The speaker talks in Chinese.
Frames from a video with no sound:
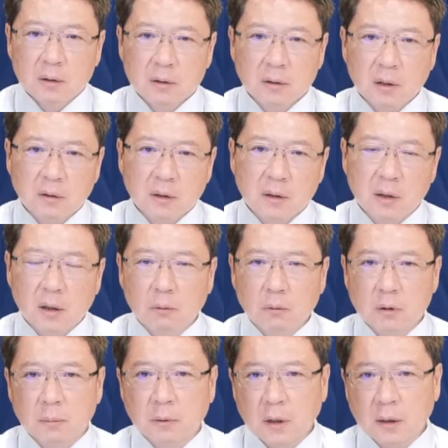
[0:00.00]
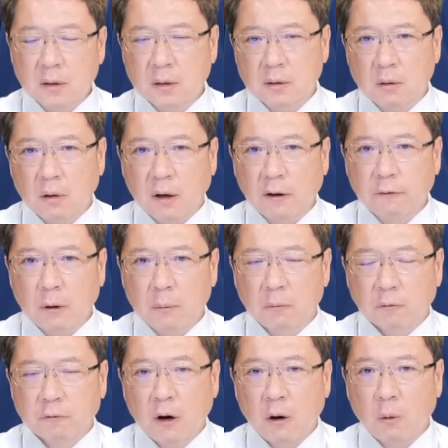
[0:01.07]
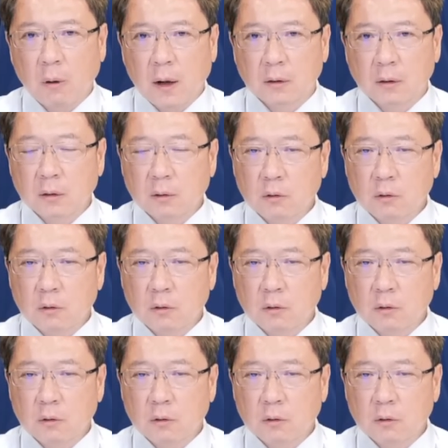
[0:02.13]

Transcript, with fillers: 上，这些人为什么在这个时候来放放话呢？